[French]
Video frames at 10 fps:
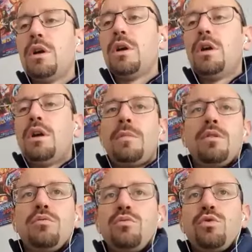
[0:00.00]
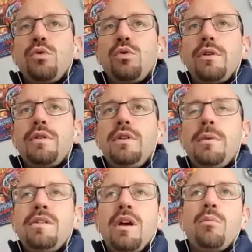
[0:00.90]
Mais nous, ce qu'on leur dit, bah,
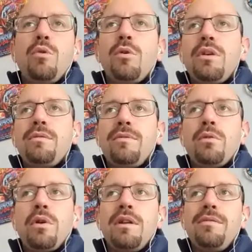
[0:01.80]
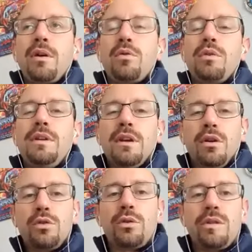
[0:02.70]
c'est à un moment, il va falloir aller faire le lien
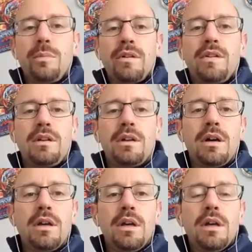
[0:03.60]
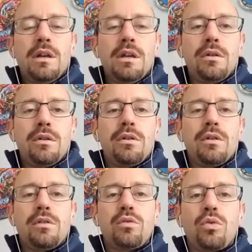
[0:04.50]
entre ces pratiques-là et
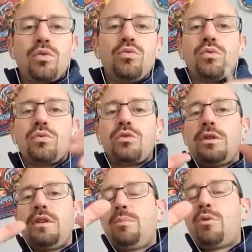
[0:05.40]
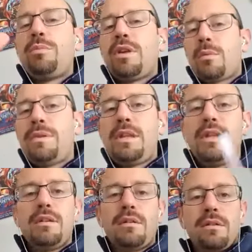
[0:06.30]
euh, donc, nous, on donne des premières
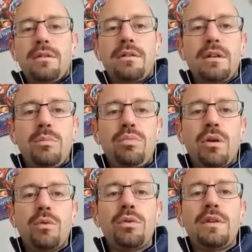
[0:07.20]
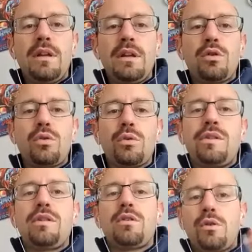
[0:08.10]
billes euh, et puis à eux d'aller
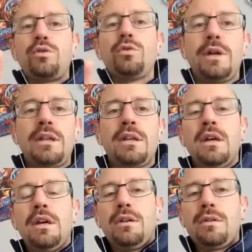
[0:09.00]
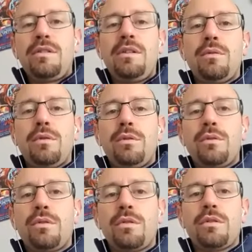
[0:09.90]
creuser dans leur domaine euh, s'ils
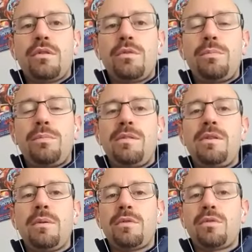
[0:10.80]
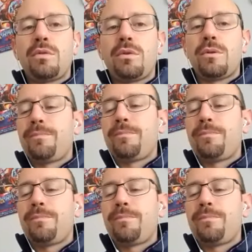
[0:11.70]
veulent spécifier parce que,